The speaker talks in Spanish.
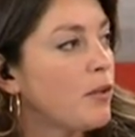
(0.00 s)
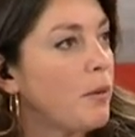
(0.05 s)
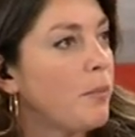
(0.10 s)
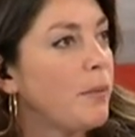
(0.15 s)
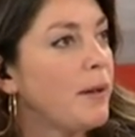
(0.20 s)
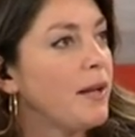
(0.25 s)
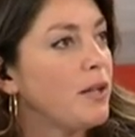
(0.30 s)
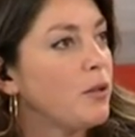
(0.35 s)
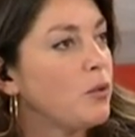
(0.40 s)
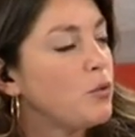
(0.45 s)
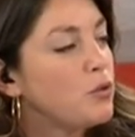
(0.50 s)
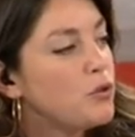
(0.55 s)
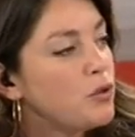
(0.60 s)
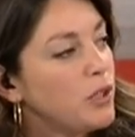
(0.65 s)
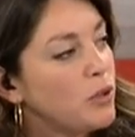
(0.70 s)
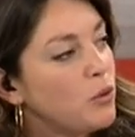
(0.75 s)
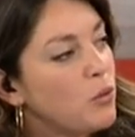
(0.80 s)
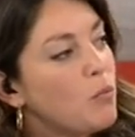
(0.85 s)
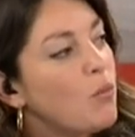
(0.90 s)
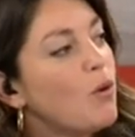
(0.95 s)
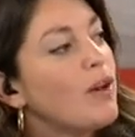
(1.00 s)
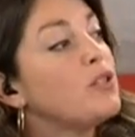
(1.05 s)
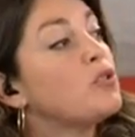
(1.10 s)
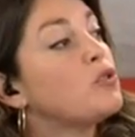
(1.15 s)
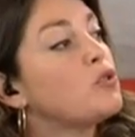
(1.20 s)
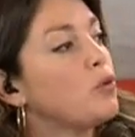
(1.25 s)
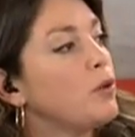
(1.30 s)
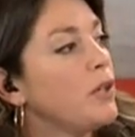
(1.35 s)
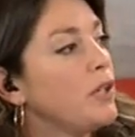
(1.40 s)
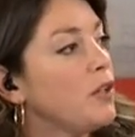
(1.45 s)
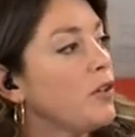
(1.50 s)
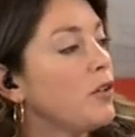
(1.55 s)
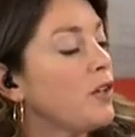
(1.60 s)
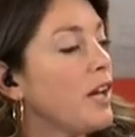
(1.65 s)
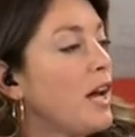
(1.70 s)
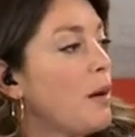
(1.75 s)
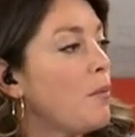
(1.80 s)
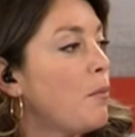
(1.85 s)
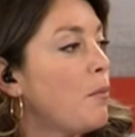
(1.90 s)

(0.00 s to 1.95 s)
tener para inducir un buen sueño, digamos?